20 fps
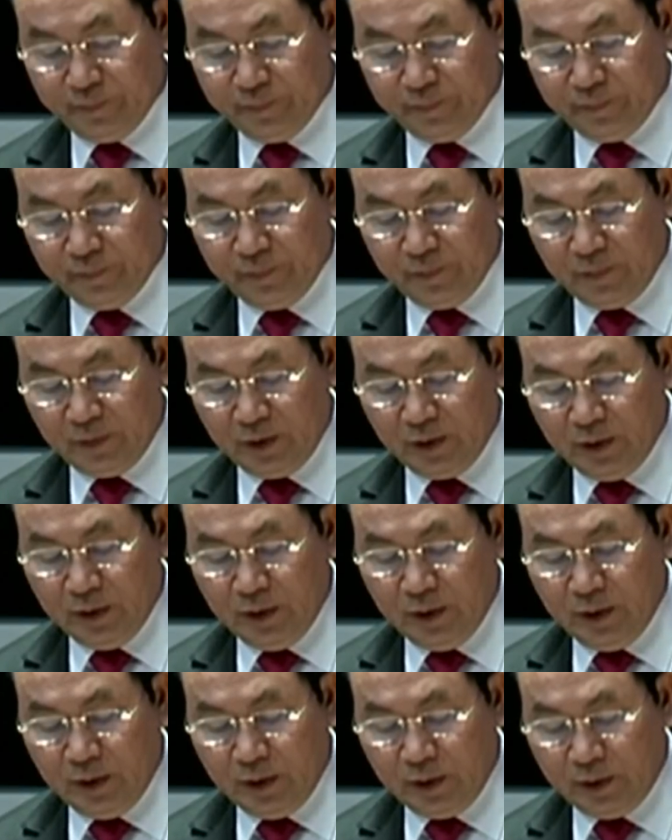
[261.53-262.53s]
Chính trị, Chủ
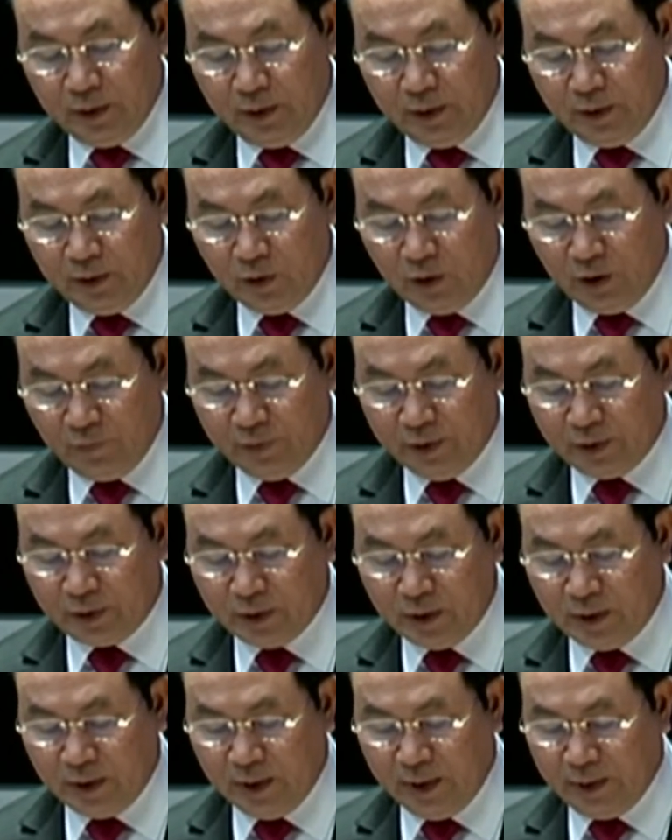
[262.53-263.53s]
tịch nước Trần Đại
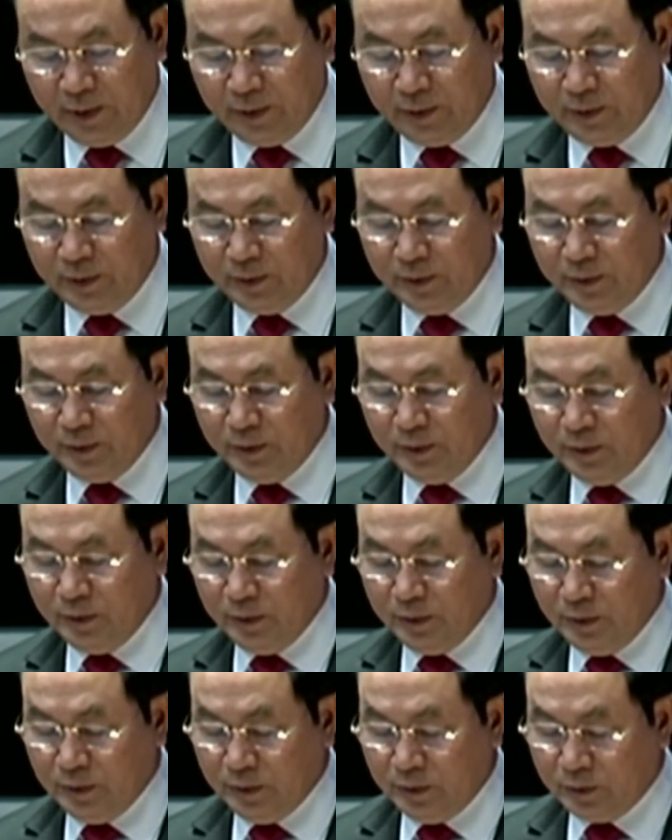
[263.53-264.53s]
Quang, nơi sinh
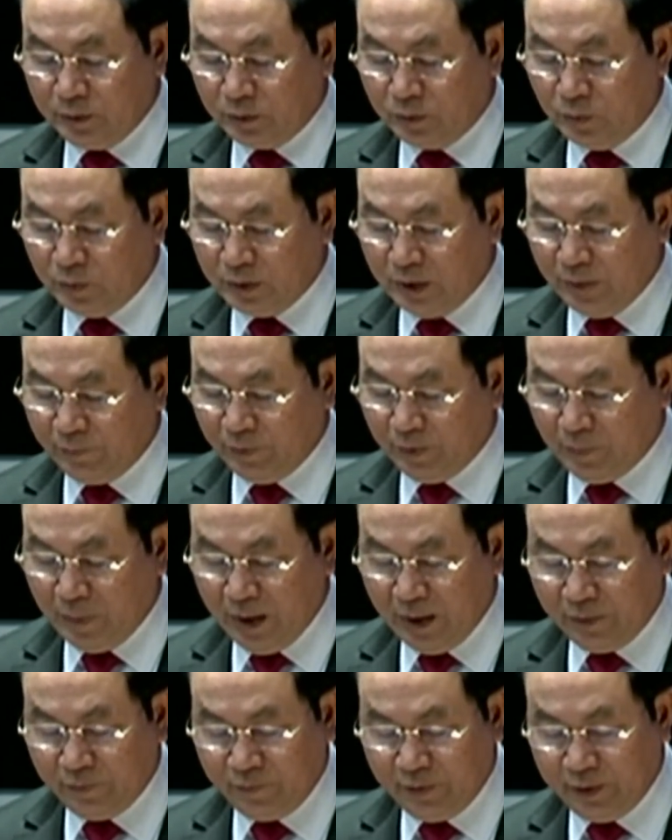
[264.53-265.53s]
Ninh Bình, quê gốc
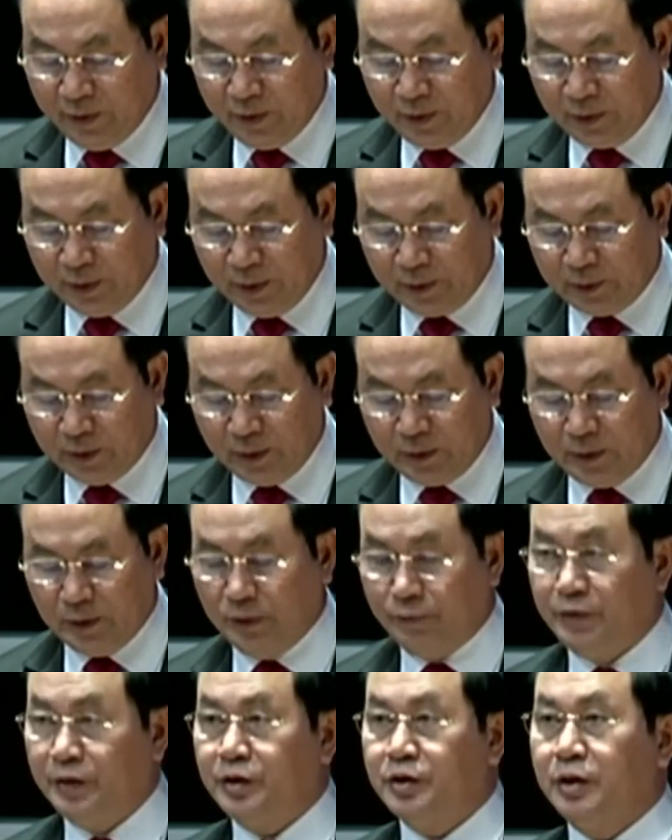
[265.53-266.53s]
Nam Định, hiện
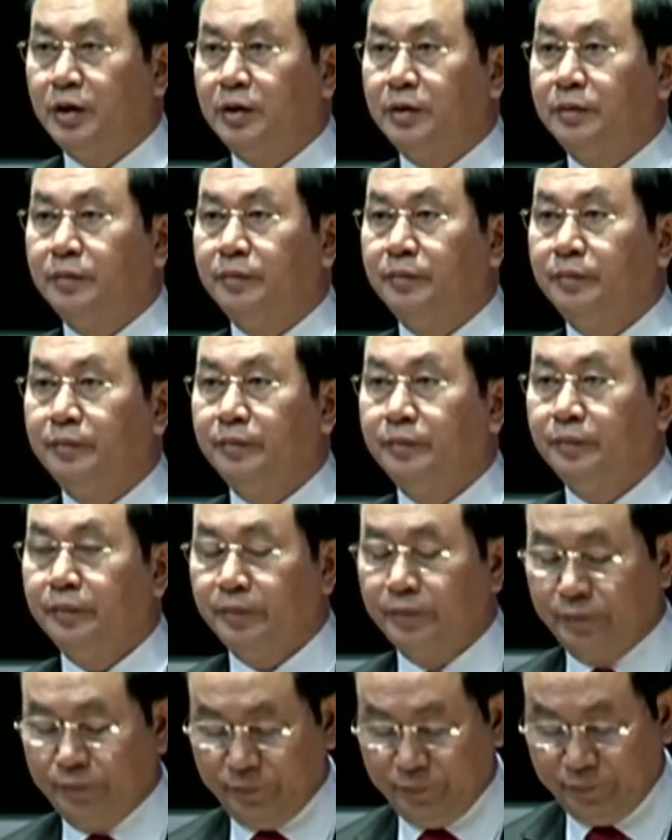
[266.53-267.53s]
đang lâm bệnh nặng,
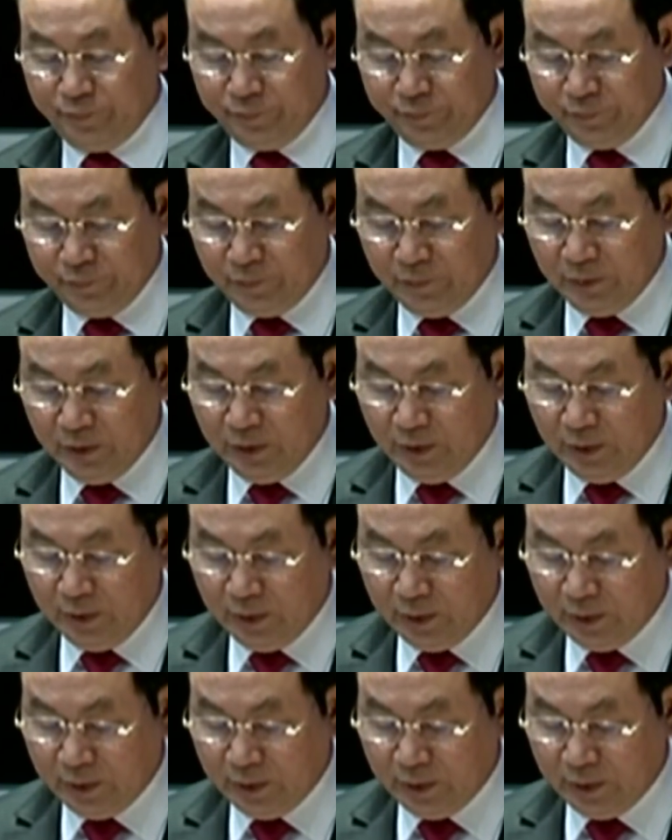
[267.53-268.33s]
chưa rõ nguyên nhân.